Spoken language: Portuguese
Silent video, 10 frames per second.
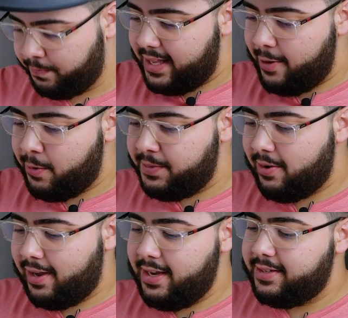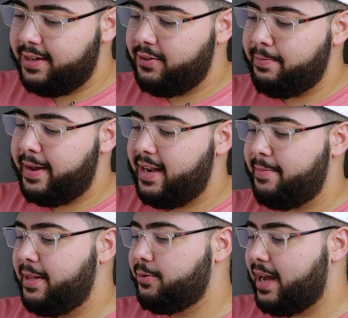tem uma opção aqui escrito
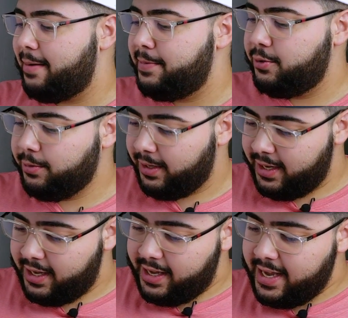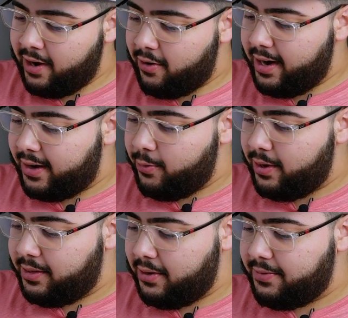emparelhamento rápido, e agora o que eu
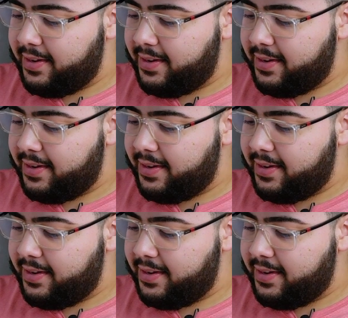tenho que